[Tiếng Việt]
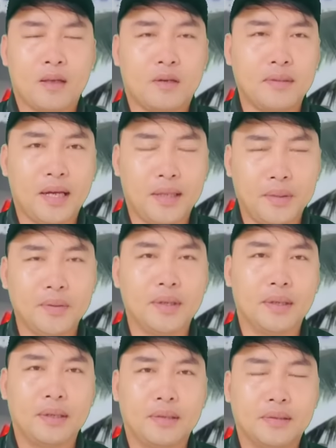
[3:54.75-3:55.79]
cũng đã hiểu
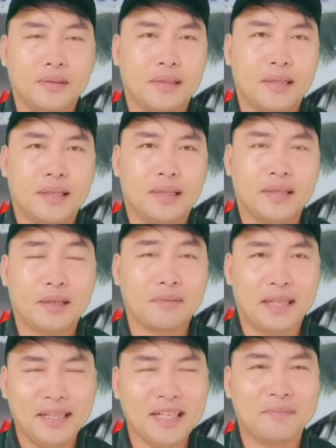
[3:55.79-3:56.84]
được à,
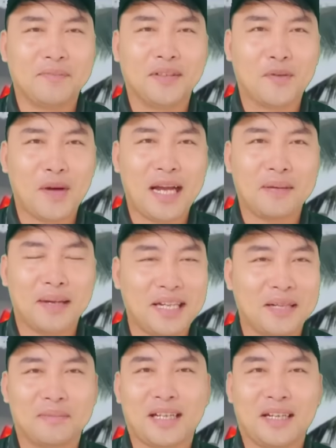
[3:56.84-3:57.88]
trong những năm vừa qua
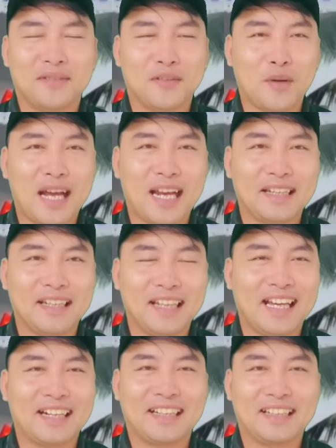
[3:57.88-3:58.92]
mấy năm trời vừa qua Đinh
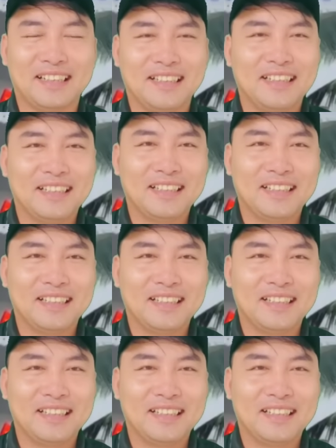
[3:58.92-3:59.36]
Lan là nó